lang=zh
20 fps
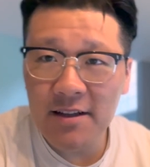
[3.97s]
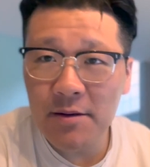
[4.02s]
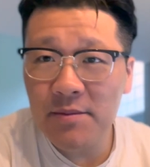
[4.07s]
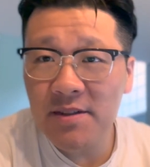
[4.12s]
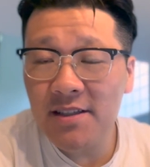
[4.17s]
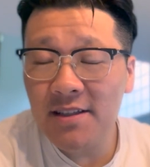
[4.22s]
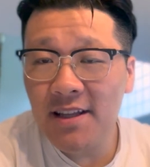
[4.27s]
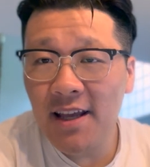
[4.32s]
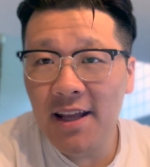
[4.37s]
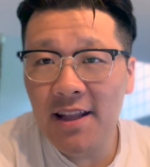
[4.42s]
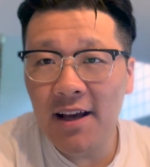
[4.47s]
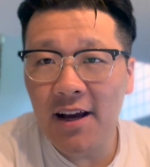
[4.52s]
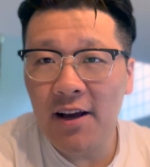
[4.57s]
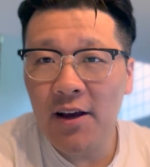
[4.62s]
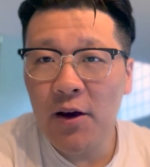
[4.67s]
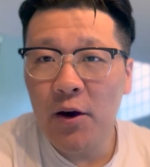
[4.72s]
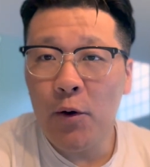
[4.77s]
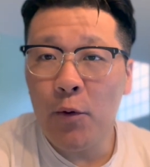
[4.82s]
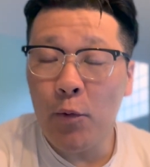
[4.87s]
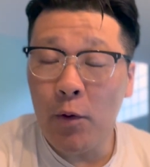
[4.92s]
那么今天呢，
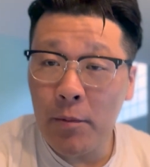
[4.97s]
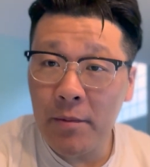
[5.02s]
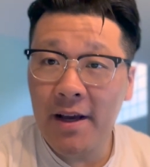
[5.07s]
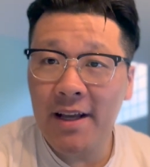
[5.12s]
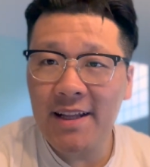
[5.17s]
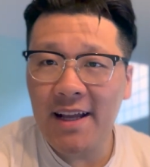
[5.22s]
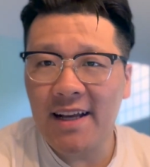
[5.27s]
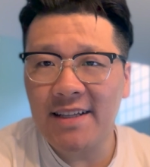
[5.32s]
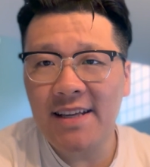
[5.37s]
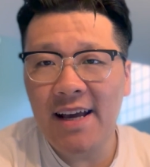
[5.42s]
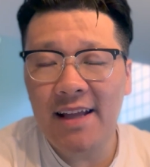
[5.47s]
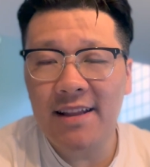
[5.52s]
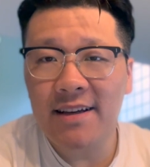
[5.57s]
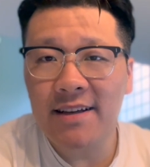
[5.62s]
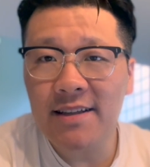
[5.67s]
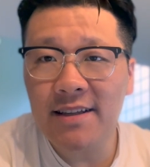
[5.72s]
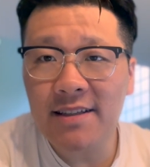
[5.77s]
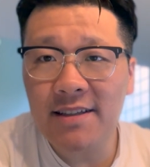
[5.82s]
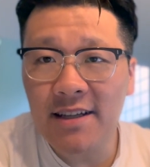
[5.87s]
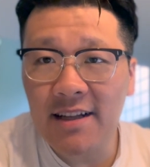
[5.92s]
我们跟大家呢
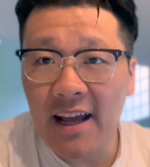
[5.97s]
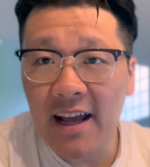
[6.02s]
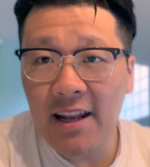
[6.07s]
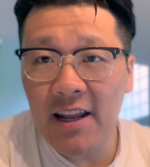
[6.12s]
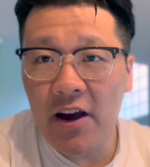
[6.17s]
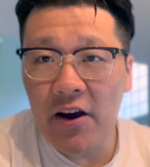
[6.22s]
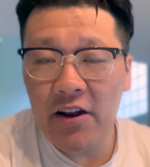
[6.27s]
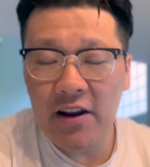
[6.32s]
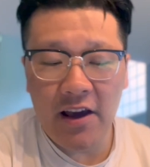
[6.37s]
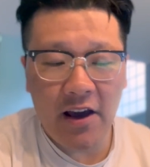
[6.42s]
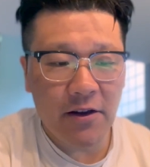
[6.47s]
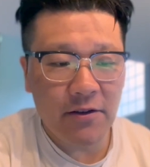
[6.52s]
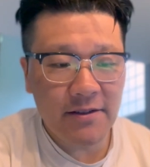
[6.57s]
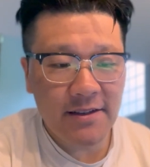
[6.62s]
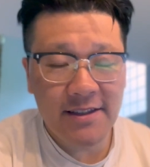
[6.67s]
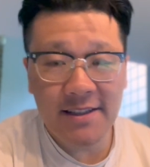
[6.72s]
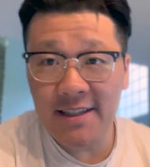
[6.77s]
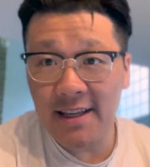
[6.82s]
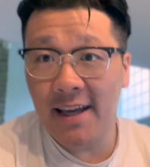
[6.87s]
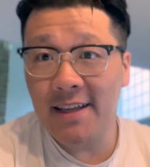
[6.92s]
一起来聊一聊
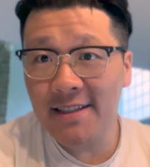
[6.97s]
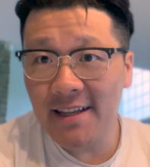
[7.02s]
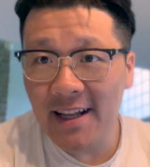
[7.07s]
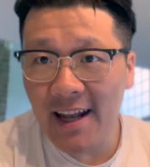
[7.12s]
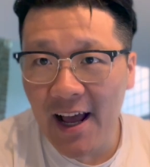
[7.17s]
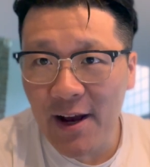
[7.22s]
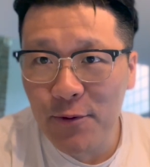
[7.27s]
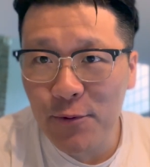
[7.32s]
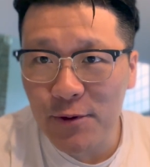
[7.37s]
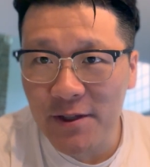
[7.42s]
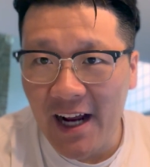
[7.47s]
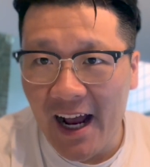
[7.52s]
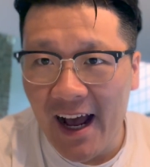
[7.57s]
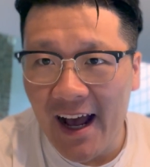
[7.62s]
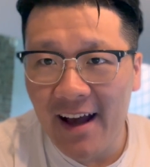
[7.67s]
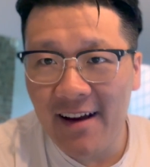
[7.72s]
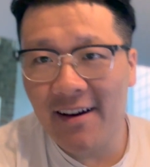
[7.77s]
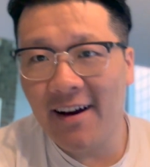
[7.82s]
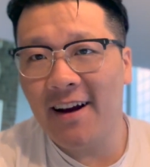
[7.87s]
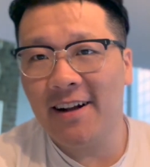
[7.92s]
姐姐拉裤衩
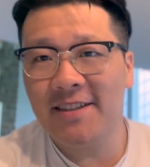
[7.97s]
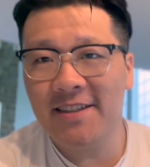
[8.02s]
啊，